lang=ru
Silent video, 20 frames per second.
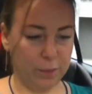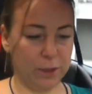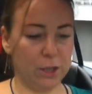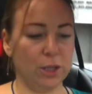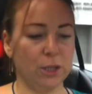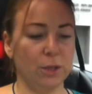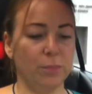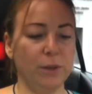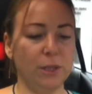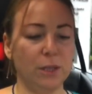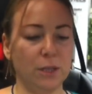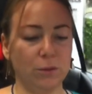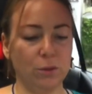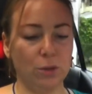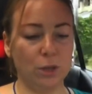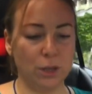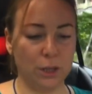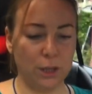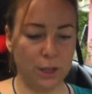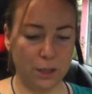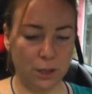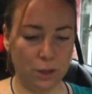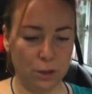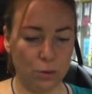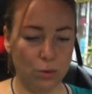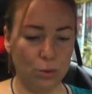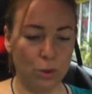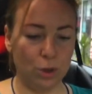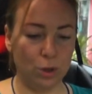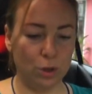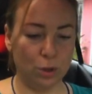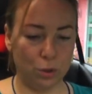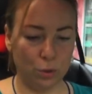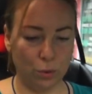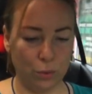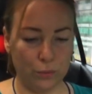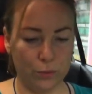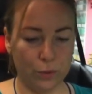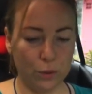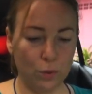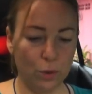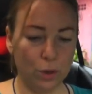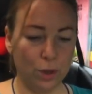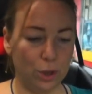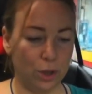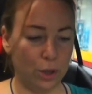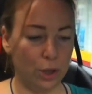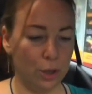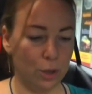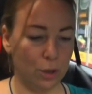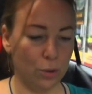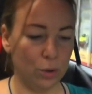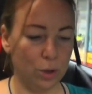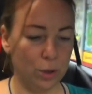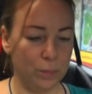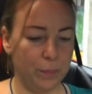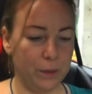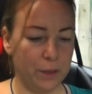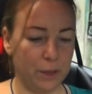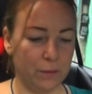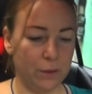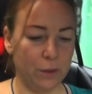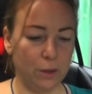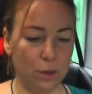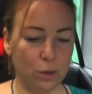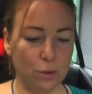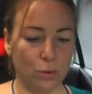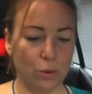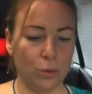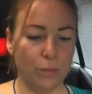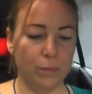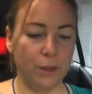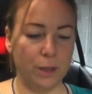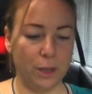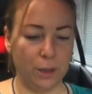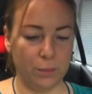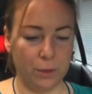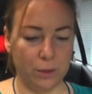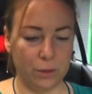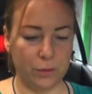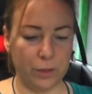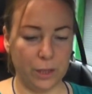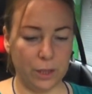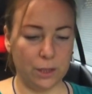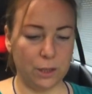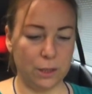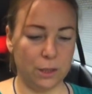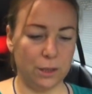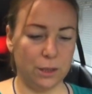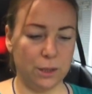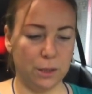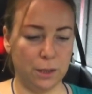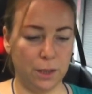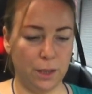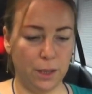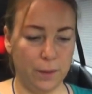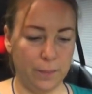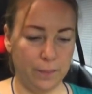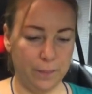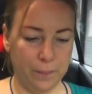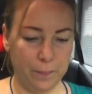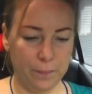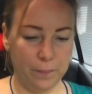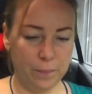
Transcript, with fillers: Пожалуйста, меня зовут Анастасия, дочь Софи, года три, роды первые, и ко беременность 37.